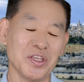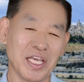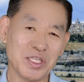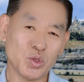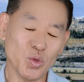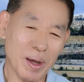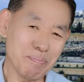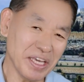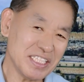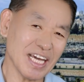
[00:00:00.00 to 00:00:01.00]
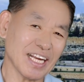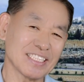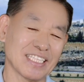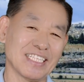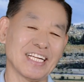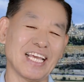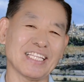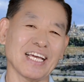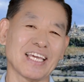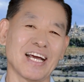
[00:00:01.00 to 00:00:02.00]
예수가 메시아라는 것을
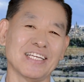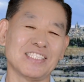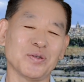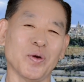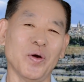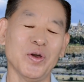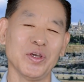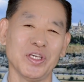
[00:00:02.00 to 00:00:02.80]
깨닫게 하시고